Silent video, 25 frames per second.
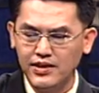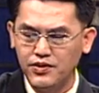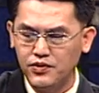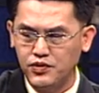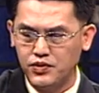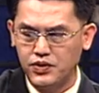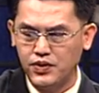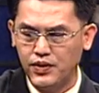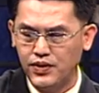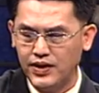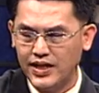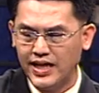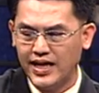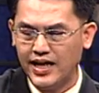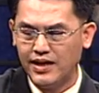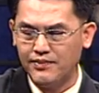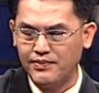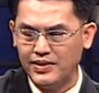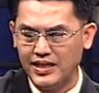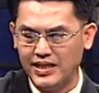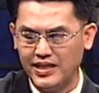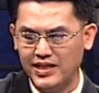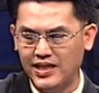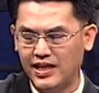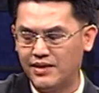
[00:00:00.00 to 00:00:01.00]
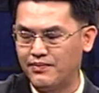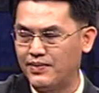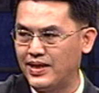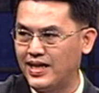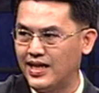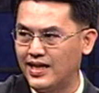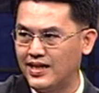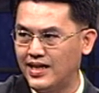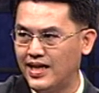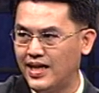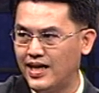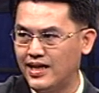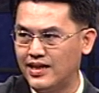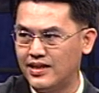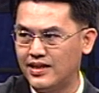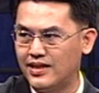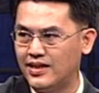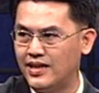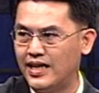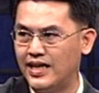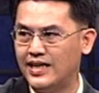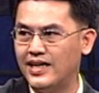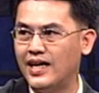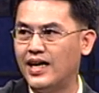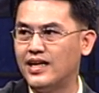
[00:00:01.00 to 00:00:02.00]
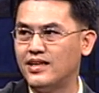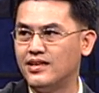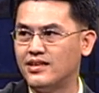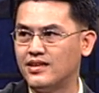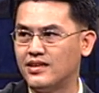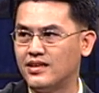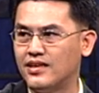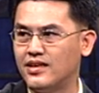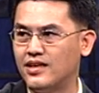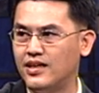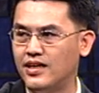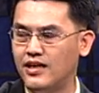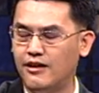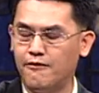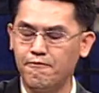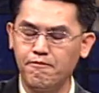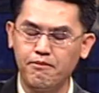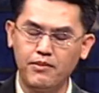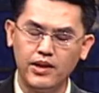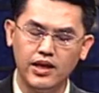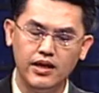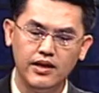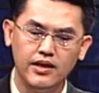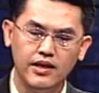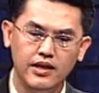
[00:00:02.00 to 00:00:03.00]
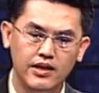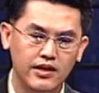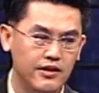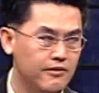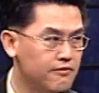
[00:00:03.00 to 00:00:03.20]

อยู่ตรงกลางมันเอียงไปทางด้านใดด้านหนึ่งนะซึ่งมันเป็